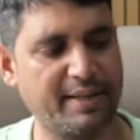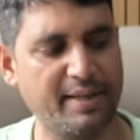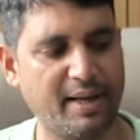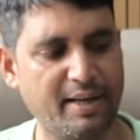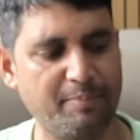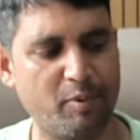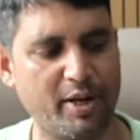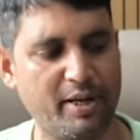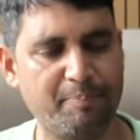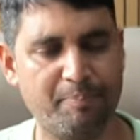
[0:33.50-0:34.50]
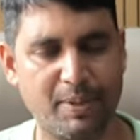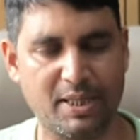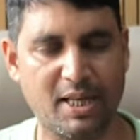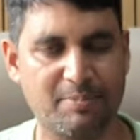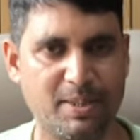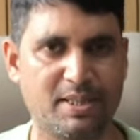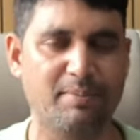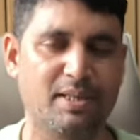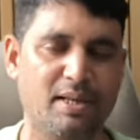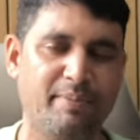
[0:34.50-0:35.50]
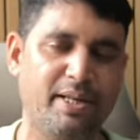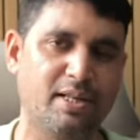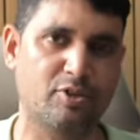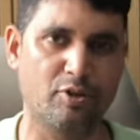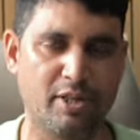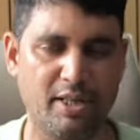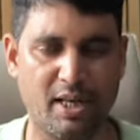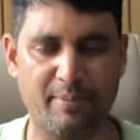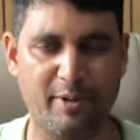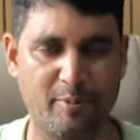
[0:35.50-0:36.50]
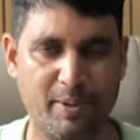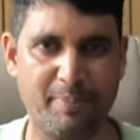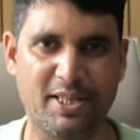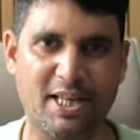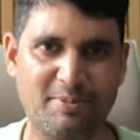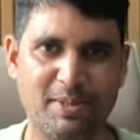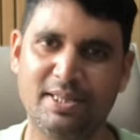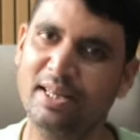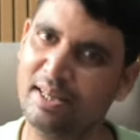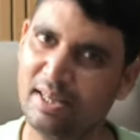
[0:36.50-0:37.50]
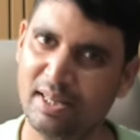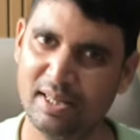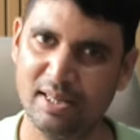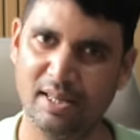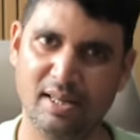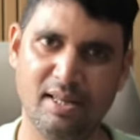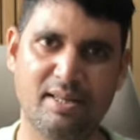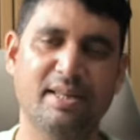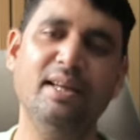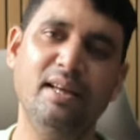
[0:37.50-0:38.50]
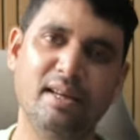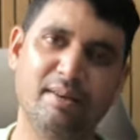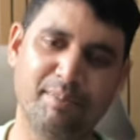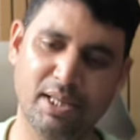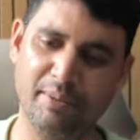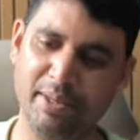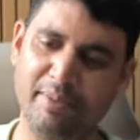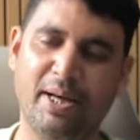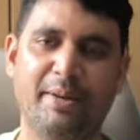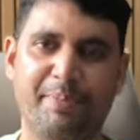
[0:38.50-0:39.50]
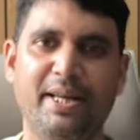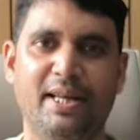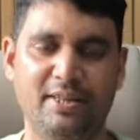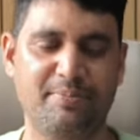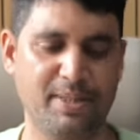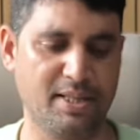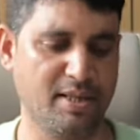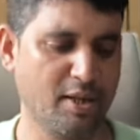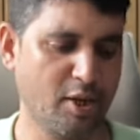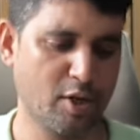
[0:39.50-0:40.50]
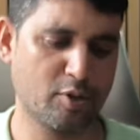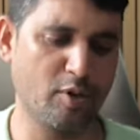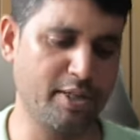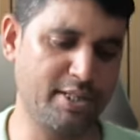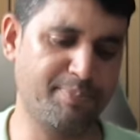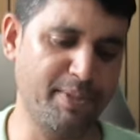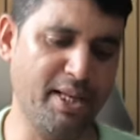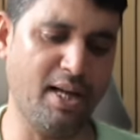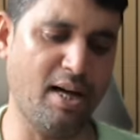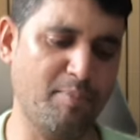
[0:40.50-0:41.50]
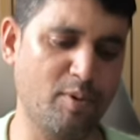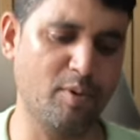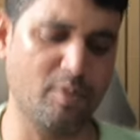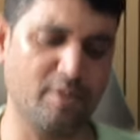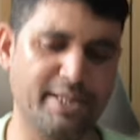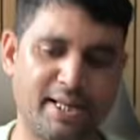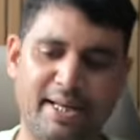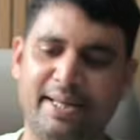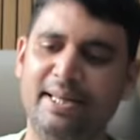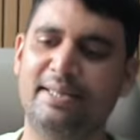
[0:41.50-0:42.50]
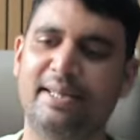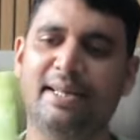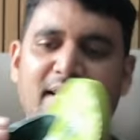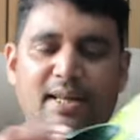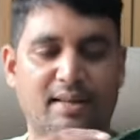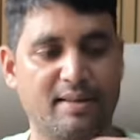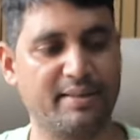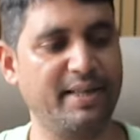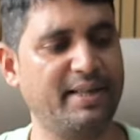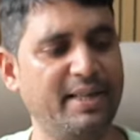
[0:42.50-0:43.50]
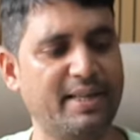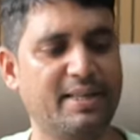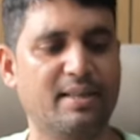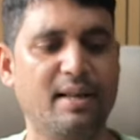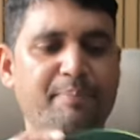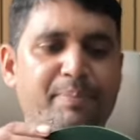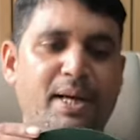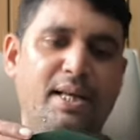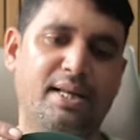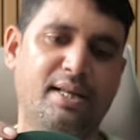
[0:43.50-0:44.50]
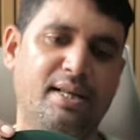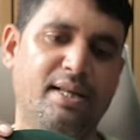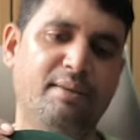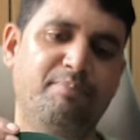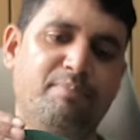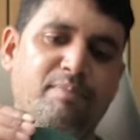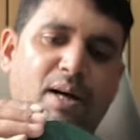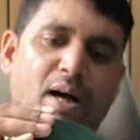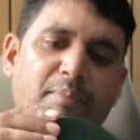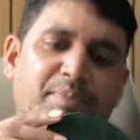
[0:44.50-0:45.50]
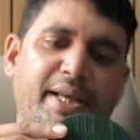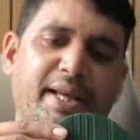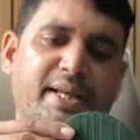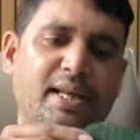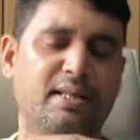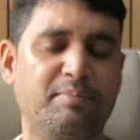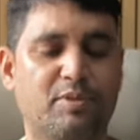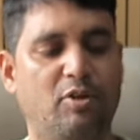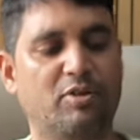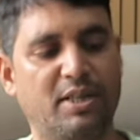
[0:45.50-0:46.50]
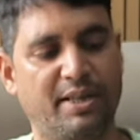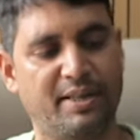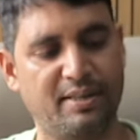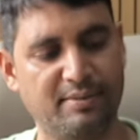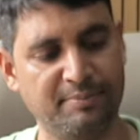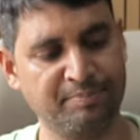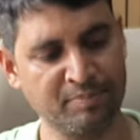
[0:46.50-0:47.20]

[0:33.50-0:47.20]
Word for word: नाइन्टी नाइन पॉइंट पचास पैसे मतलब एक सौ निन्यानवे रुपये पचास पैसे की मतलब एम है इसमें तो इसमें आप लोगों को दिखाएंगे इसके कलर देखिए कितना प्यारा कलर है आप देख के एकदम चौंक जाएंगे